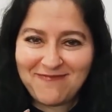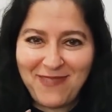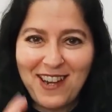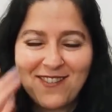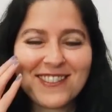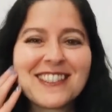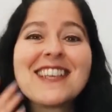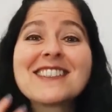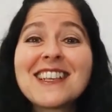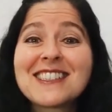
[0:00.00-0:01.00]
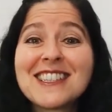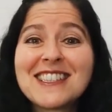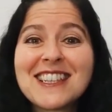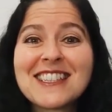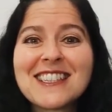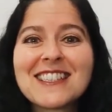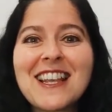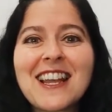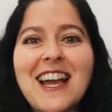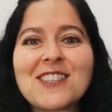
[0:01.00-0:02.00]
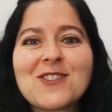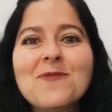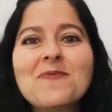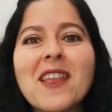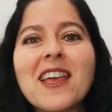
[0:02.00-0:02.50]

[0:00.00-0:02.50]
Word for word: Bueno, si es así, si este es el caso,